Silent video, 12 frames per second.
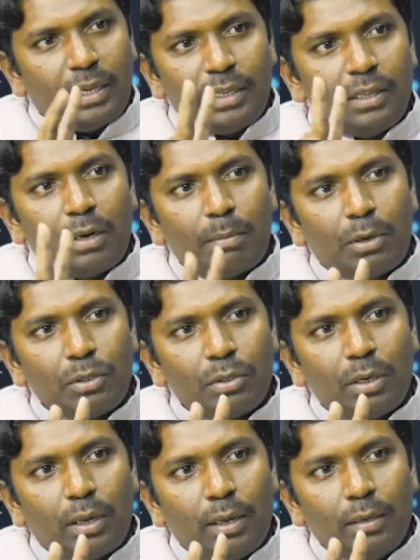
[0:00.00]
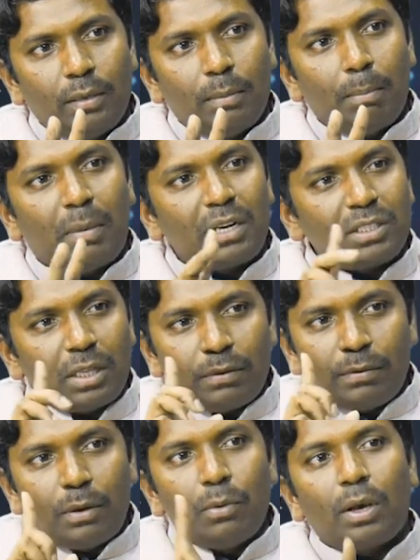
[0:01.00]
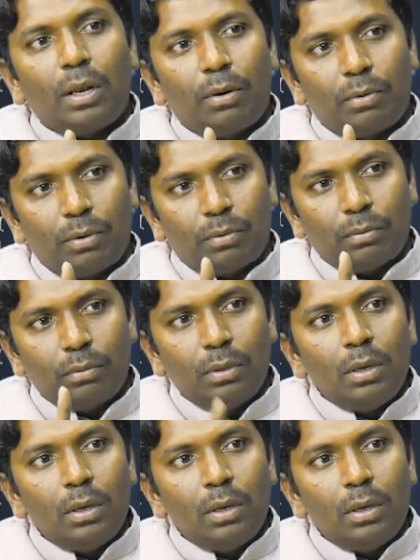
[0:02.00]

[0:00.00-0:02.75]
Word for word: ఏ ఇద్దరు మనుషుల మనస్తత్వాలు ఒకలా ఉండవు